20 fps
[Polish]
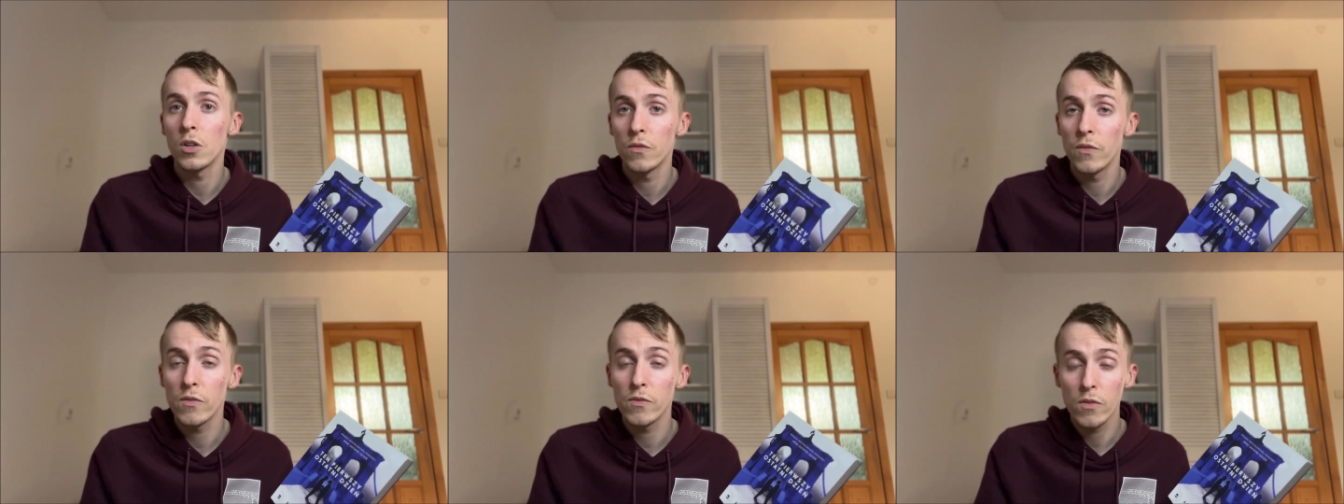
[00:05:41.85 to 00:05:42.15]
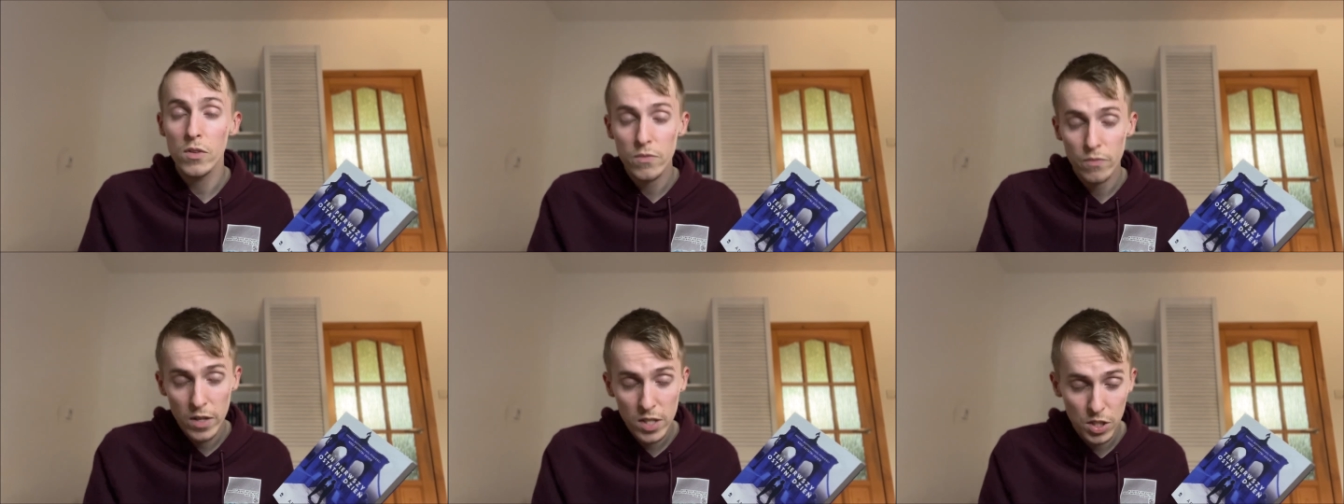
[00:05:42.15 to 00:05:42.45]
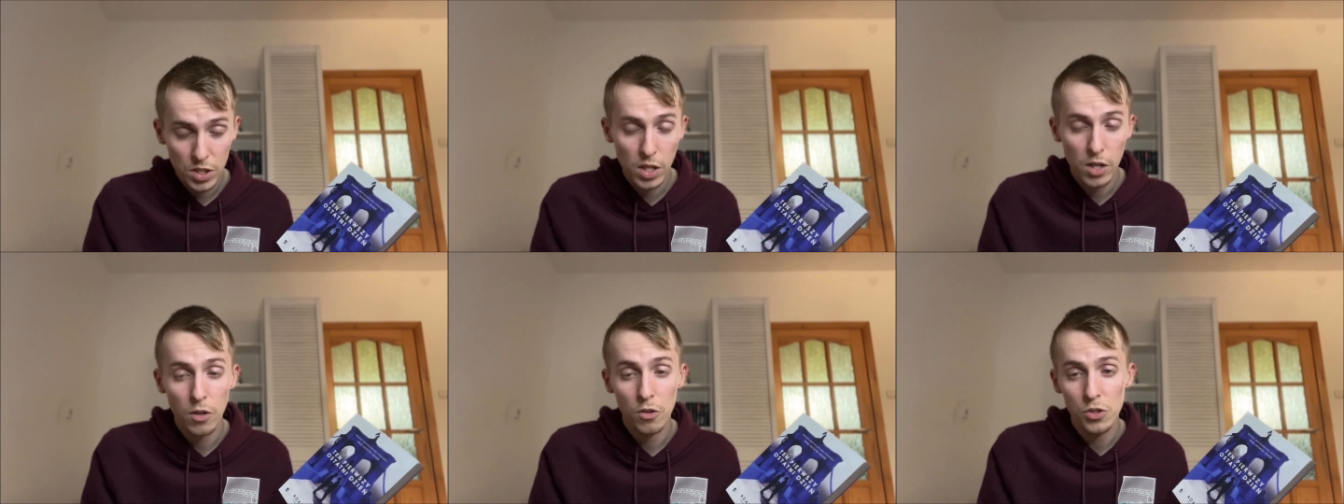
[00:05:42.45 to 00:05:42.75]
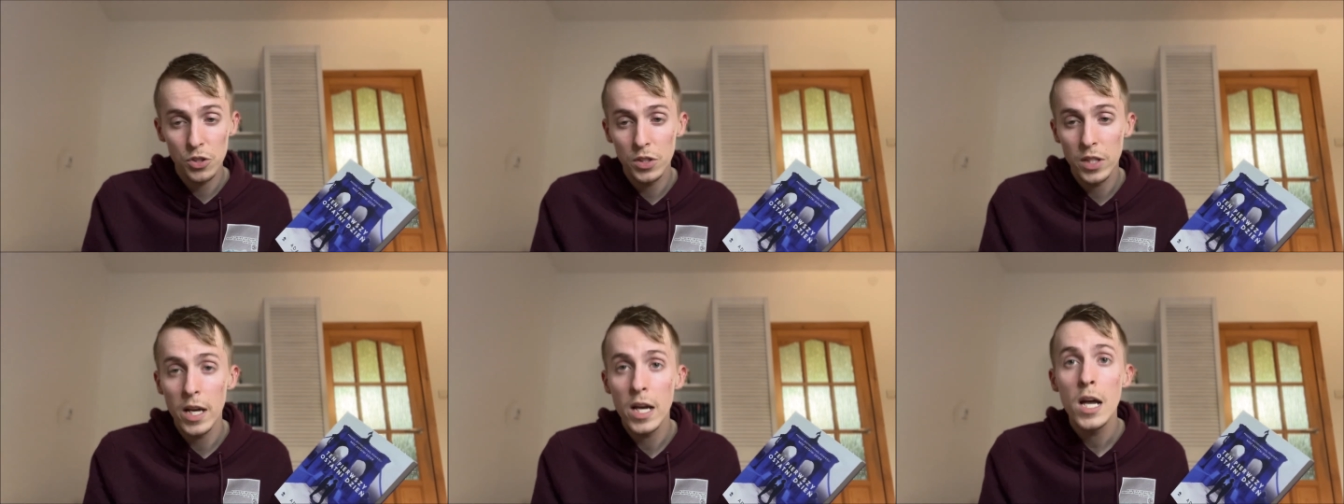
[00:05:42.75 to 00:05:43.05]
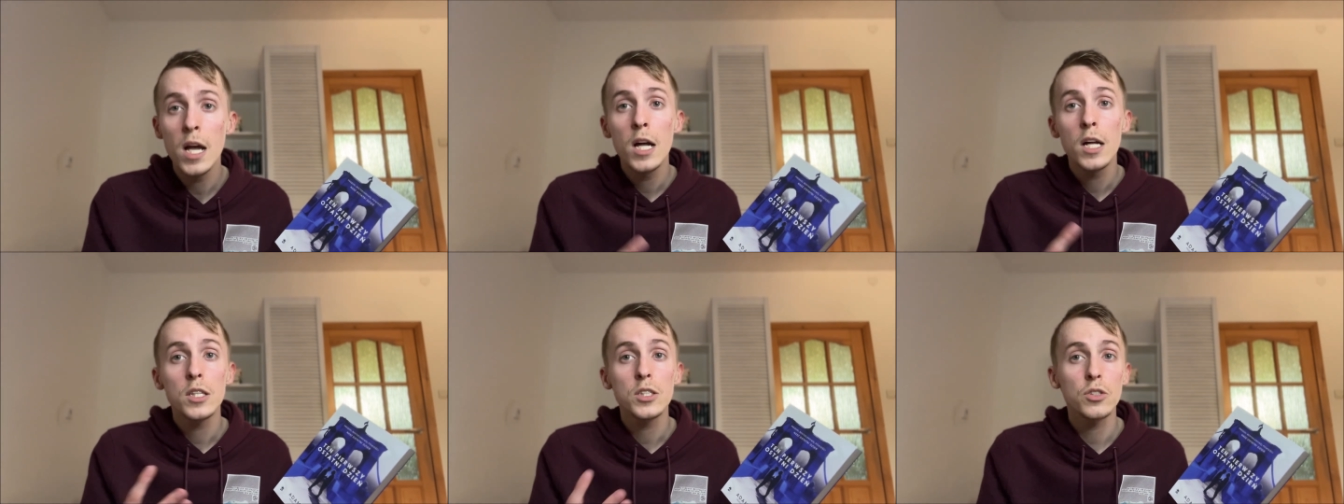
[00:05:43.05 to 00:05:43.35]
24
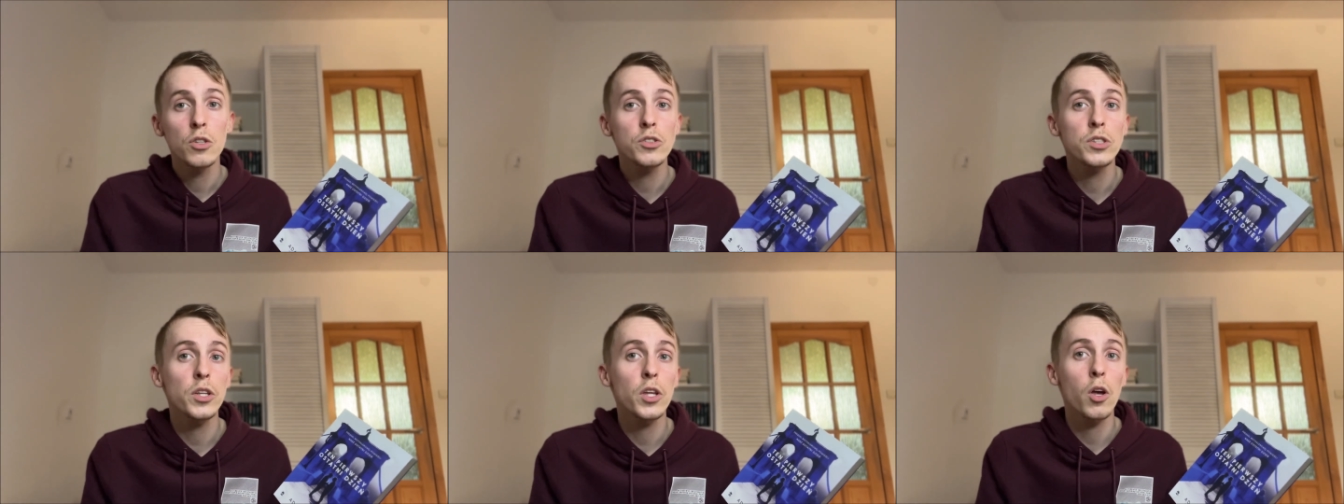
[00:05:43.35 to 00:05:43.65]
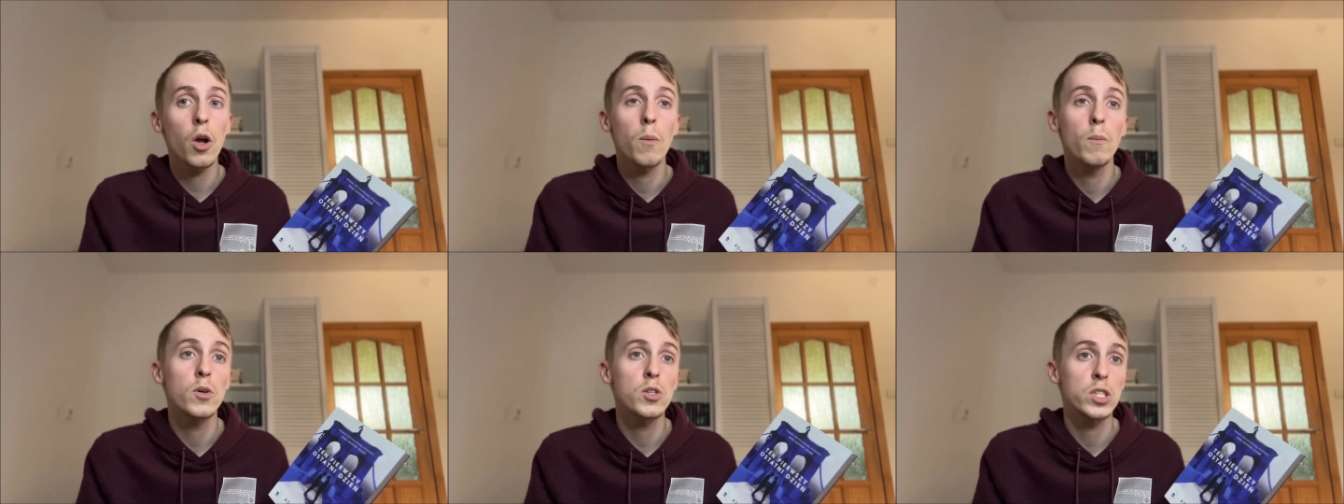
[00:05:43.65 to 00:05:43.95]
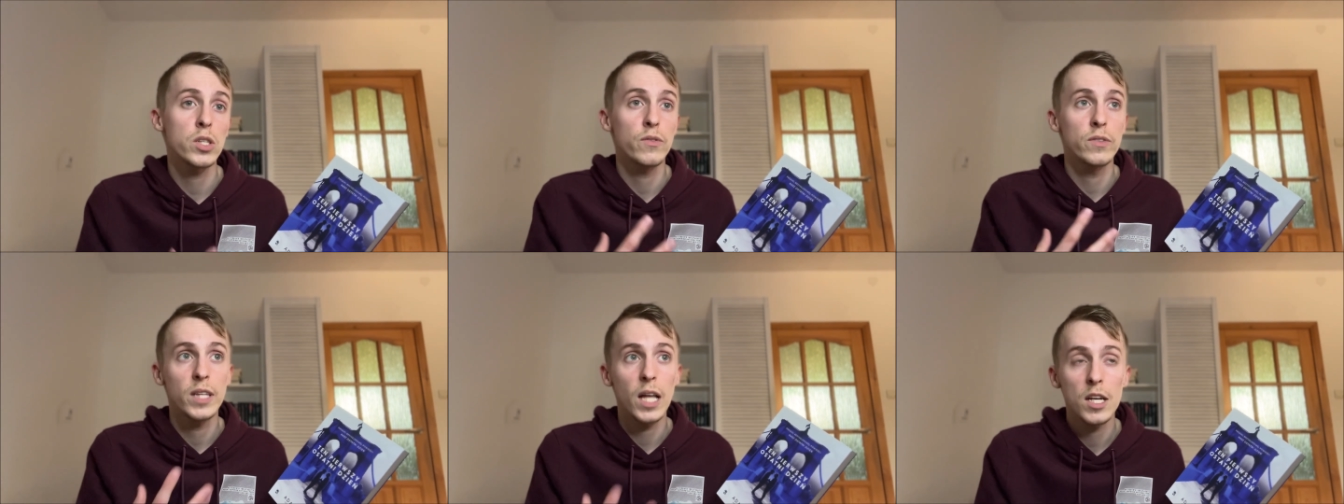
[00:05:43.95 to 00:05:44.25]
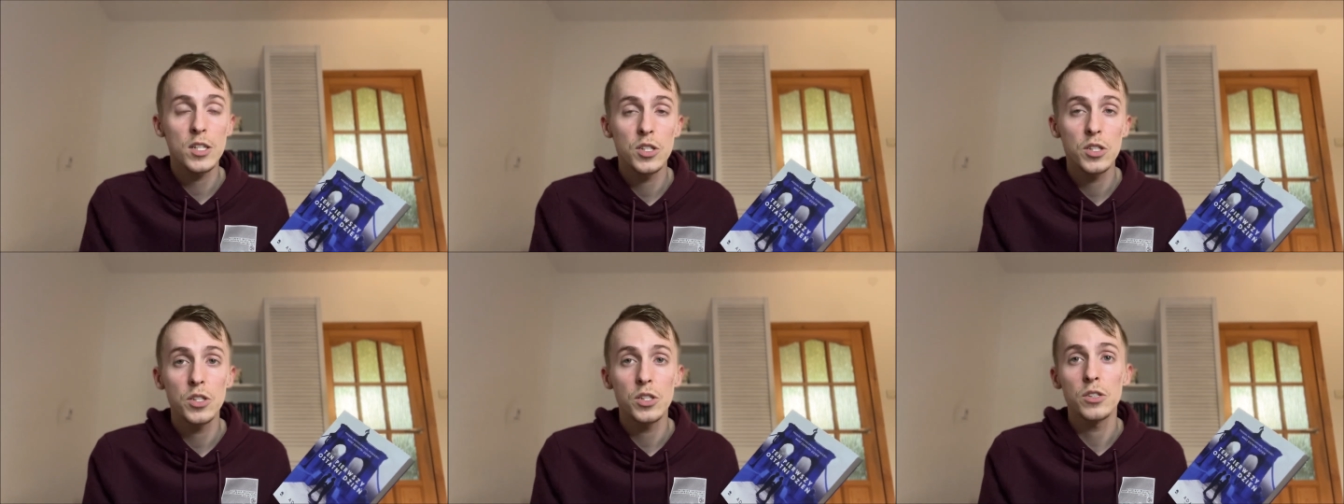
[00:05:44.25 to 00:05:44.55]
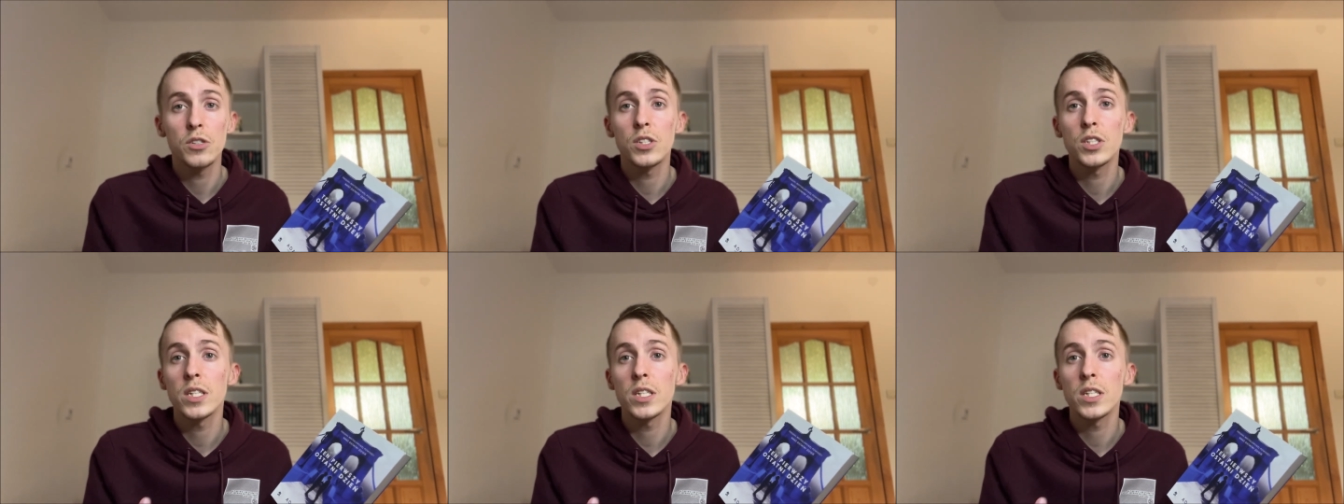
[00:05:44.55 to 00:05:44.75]
godziny coś takiego może się wydarzyć,